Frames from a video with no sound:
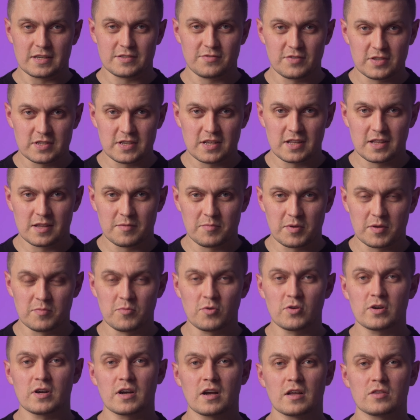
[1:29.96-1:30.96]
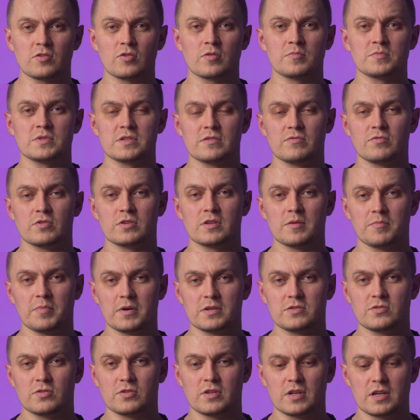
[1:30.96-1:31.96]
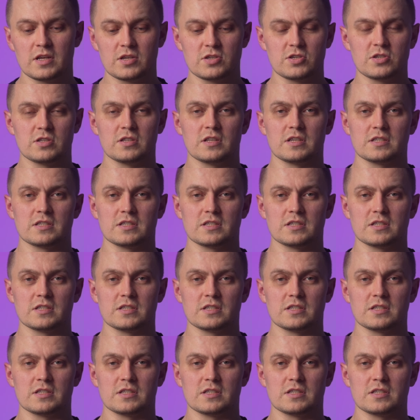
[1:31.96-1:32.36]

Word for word: Осветительный прибор, о котором сегодня пойдет речь,